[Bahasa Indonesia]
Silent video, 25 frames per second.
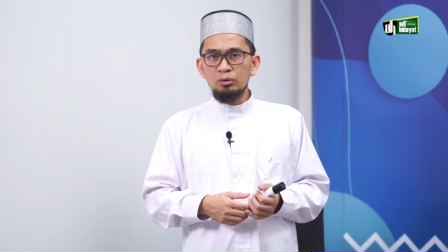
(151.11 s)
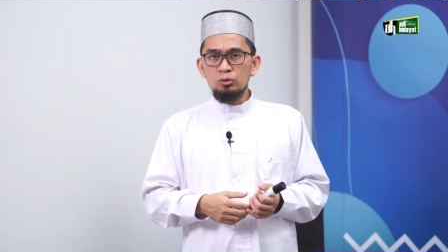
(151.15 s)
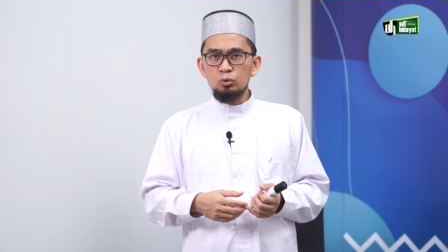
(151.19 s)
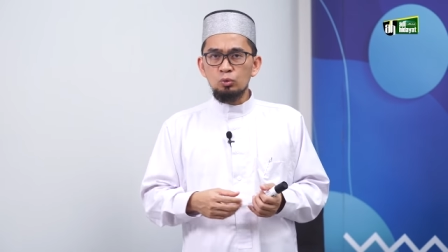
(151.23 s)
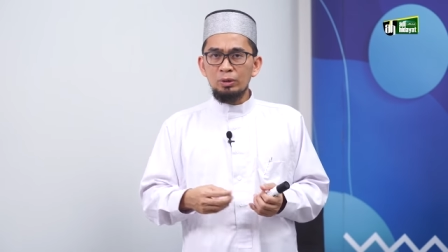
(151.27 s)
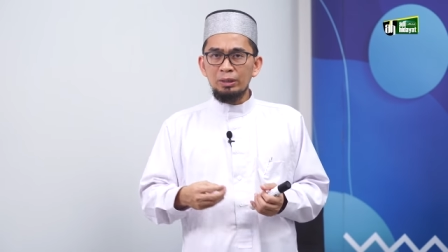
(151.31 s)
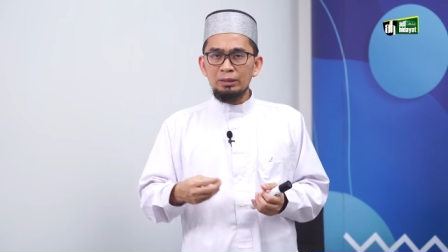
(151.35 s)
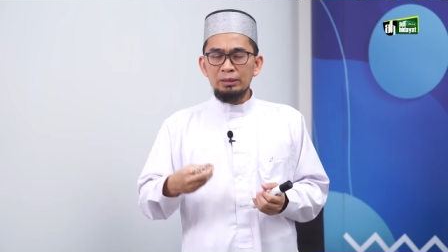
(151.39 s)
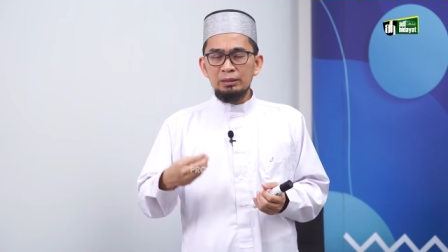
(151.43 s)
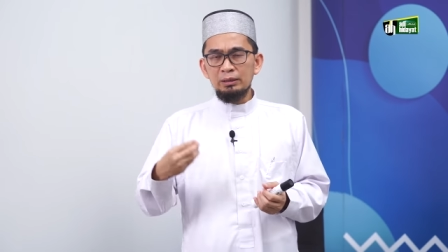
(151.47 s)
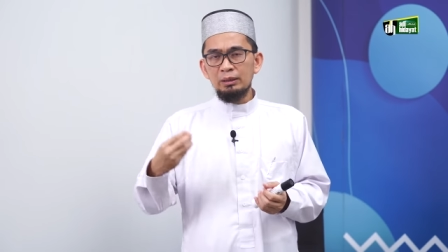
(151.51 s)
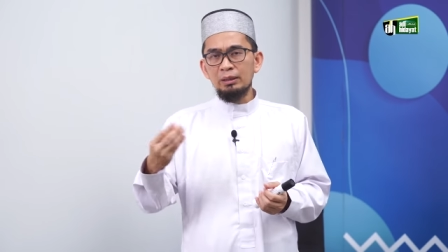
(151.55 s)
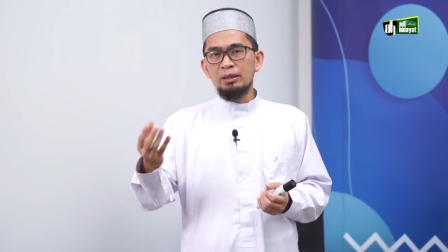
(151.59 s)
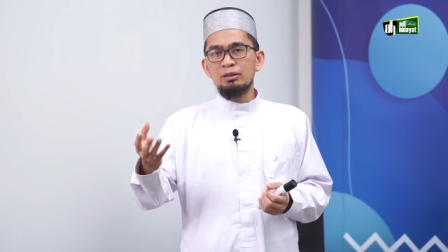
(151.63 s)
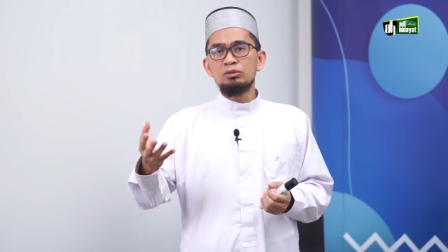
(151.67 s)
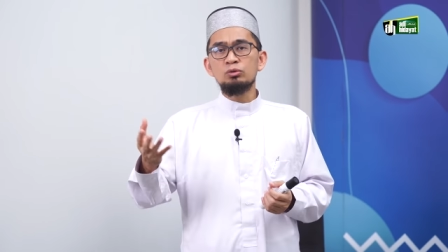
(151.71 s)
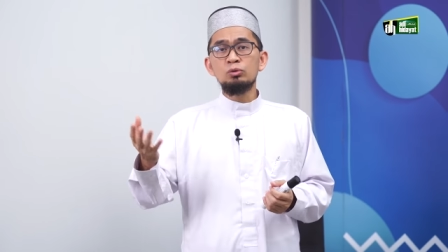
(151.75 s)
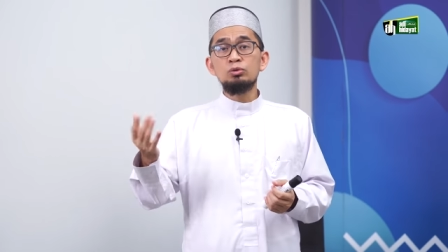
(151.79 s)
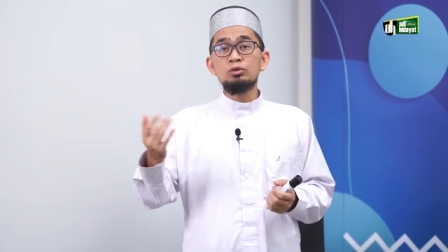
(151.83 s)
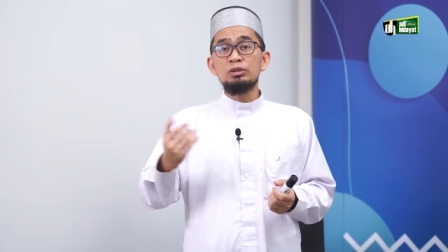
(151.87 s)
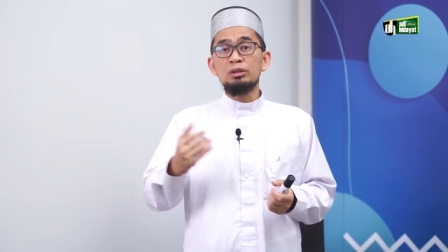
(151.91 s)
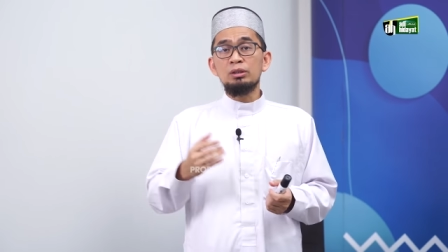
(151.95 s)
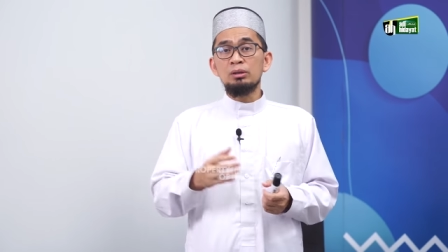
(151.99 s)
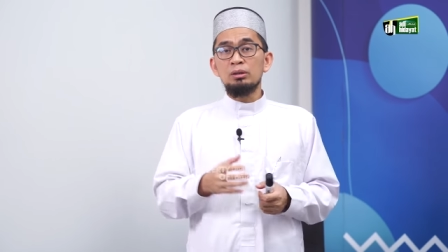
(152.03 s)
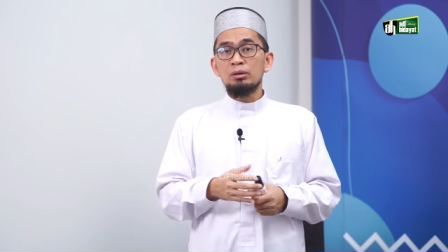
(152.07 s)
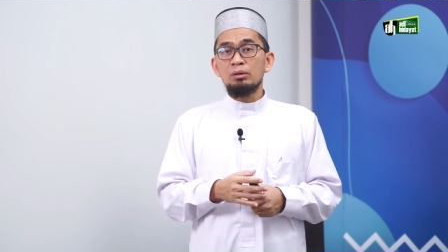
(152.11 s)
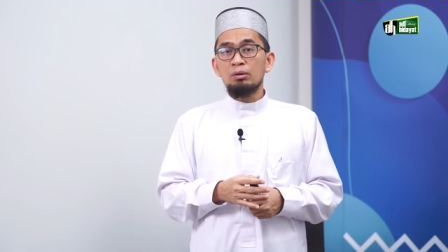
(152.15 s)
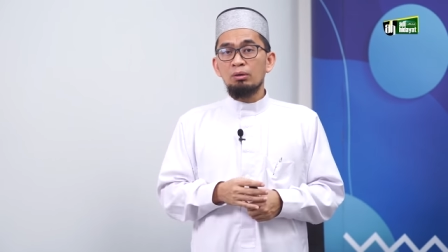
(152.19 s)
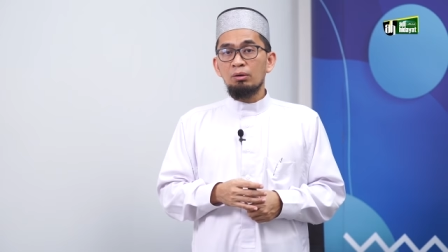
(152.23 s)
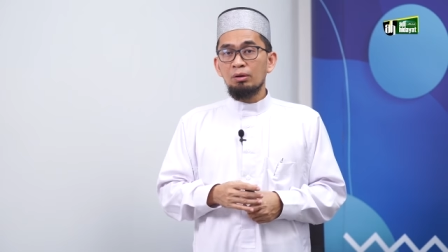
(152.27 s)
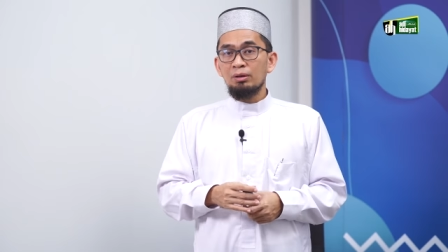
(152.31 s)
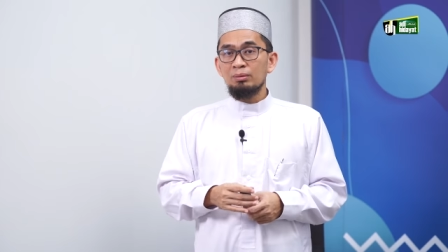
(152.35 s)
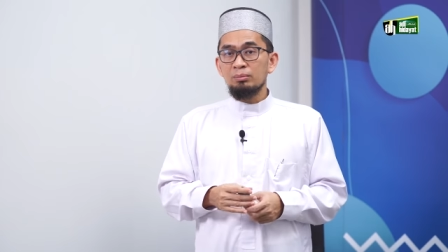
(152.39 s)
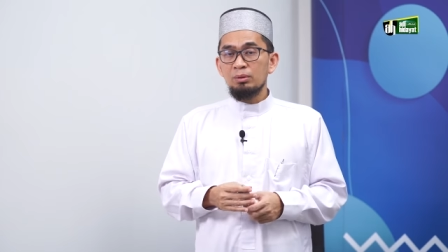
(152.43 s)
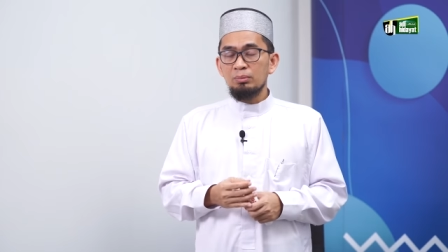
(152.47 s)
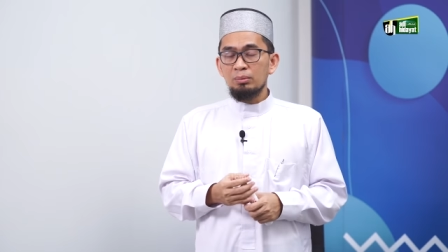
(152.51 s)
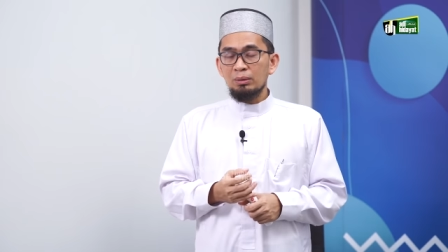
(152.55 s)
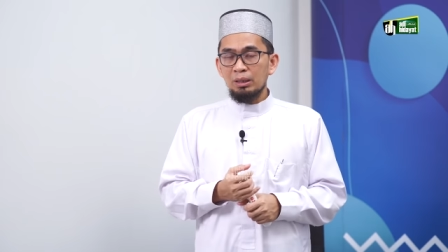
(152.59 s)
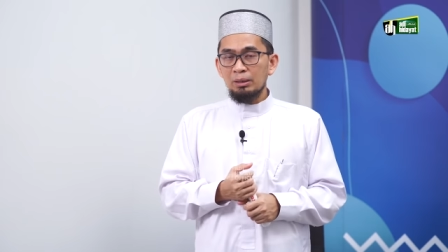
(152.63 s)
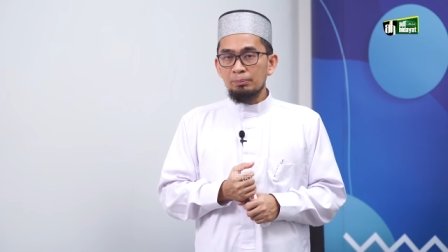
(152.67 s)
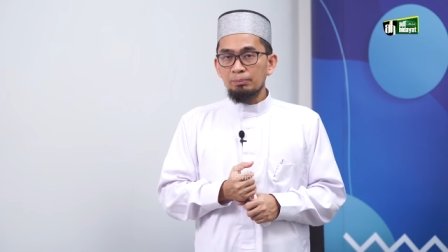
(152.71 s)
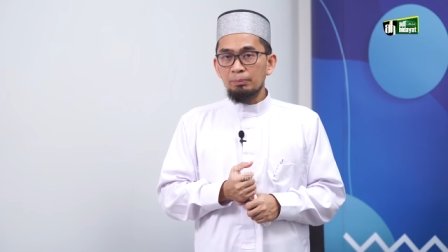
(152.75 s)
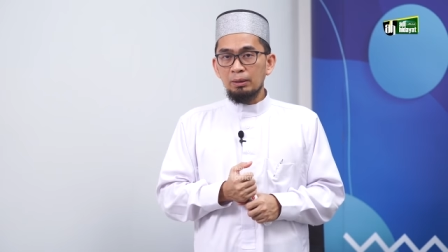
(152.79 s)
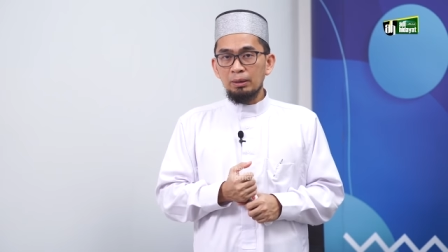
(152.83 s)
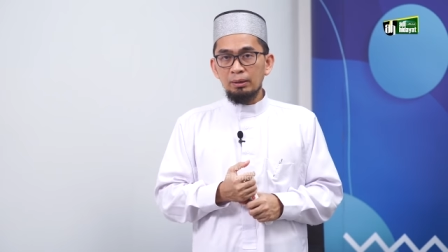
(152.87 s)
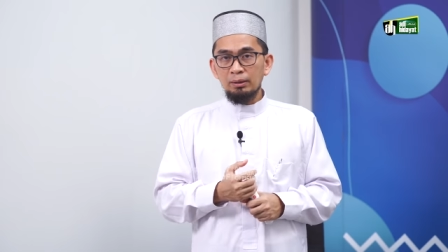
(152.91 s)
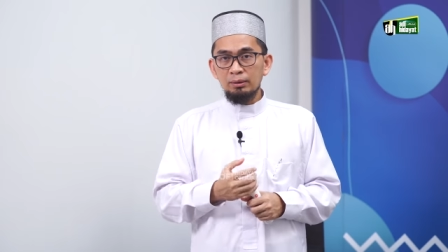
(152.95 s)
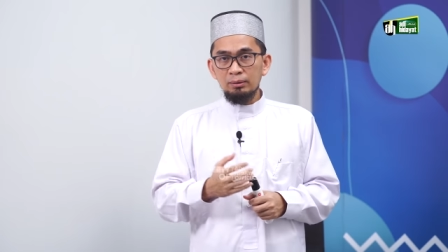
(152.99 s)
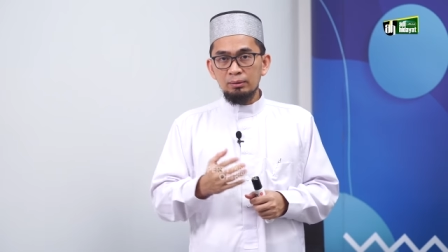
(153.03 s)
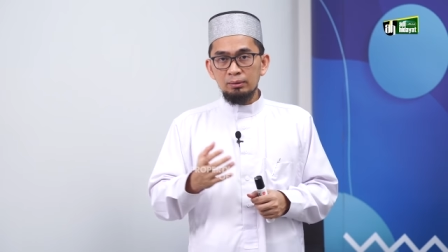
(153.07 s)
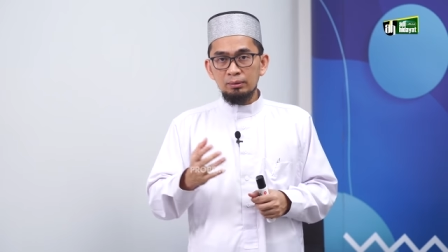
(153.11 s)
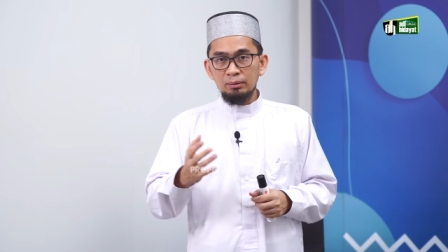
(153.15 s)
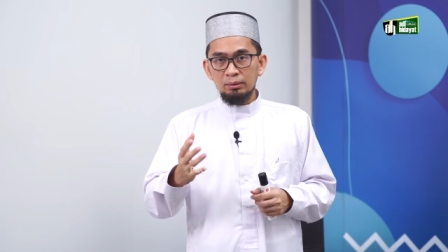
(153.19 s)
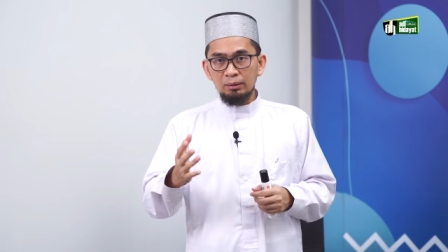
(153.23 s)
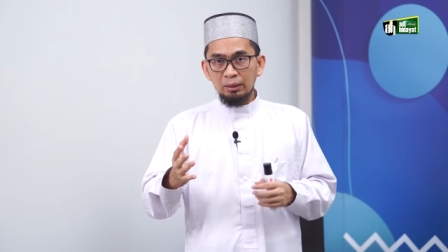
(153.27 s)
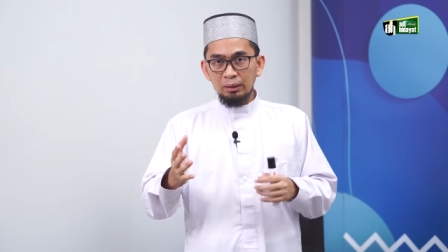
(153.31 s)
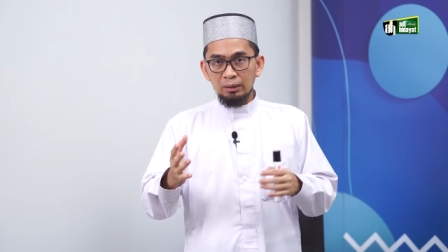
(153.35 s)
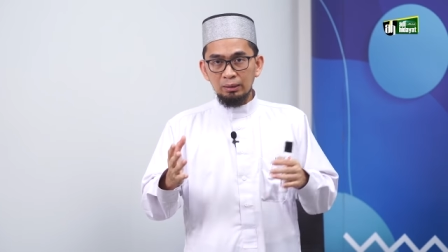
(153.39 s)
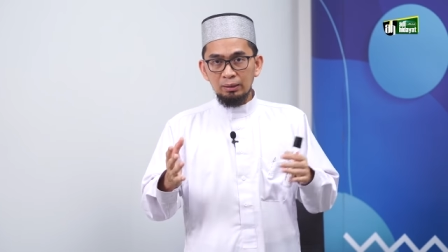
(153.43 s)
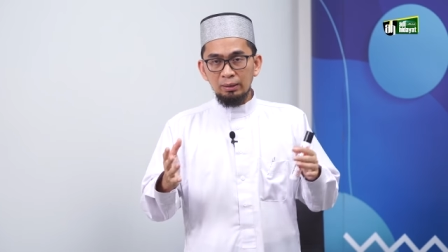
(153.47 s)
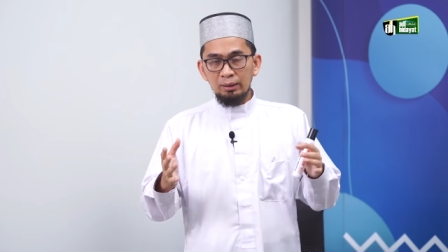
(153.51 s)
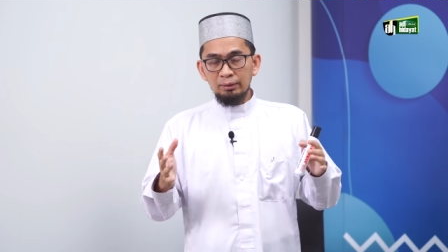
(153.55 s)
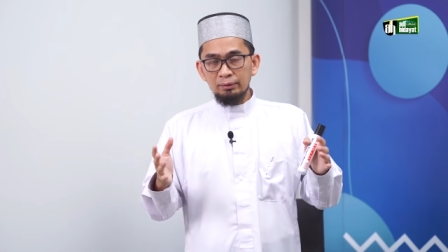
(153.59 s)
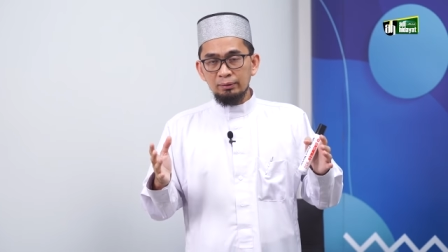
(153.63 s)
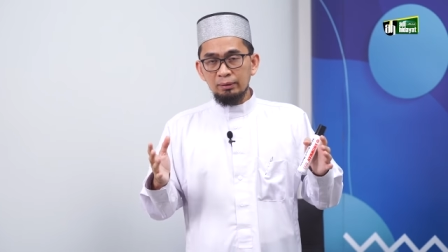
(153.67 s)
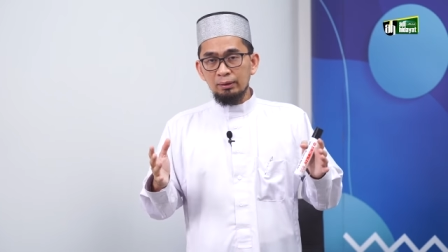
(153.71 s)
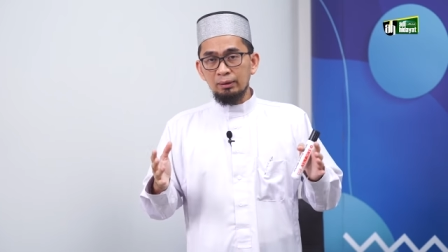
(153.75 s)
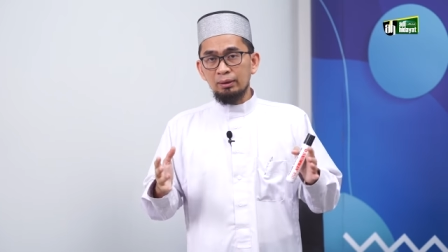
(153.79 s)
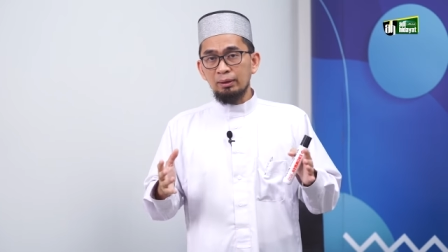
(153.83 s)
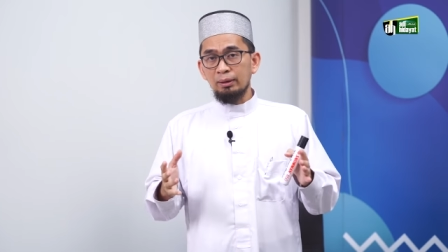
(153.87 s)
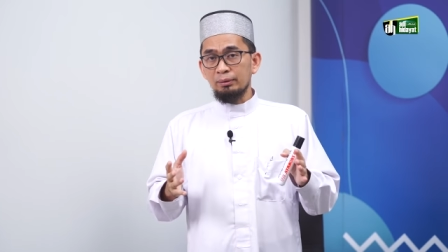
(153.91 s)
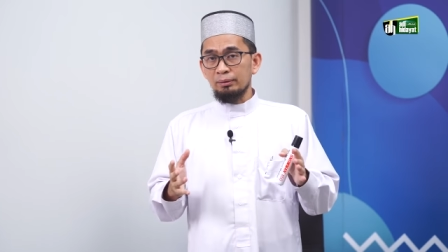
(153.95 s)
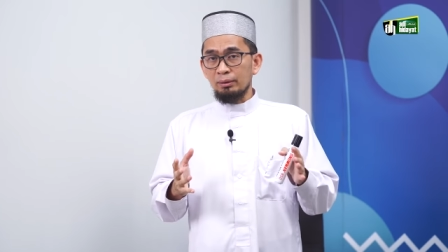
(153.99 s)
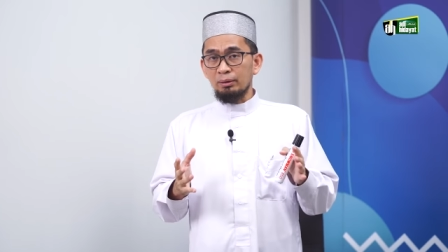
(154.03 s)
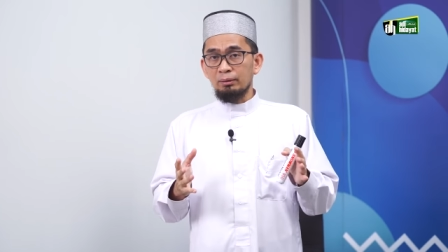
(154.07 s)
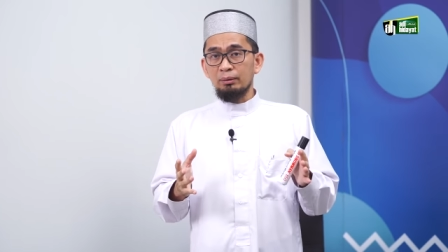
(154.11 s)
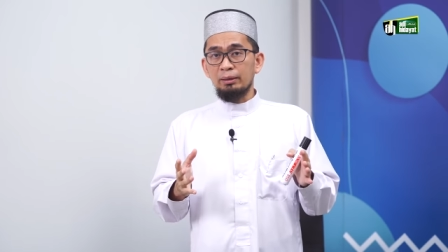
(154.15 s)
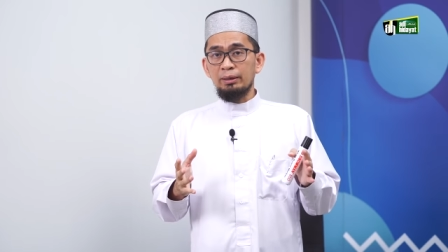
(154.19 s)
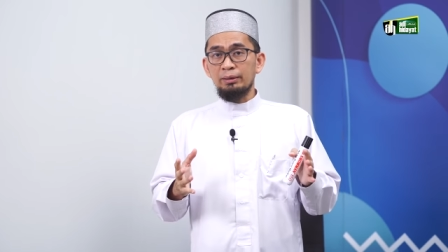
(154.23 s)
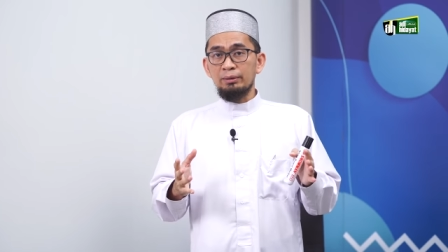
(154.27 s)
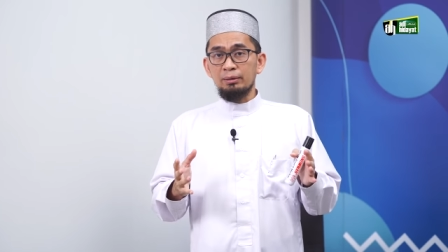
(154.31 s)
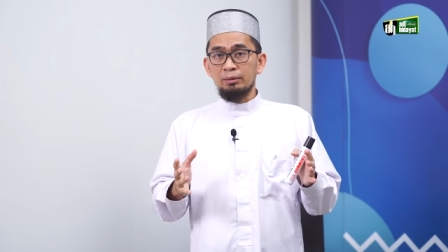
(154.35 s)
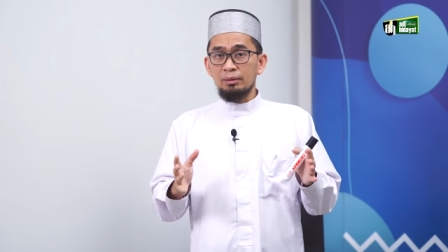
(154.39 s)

juga dinilai suci oleh beberapa eh, kalangan-kalangan yang lain.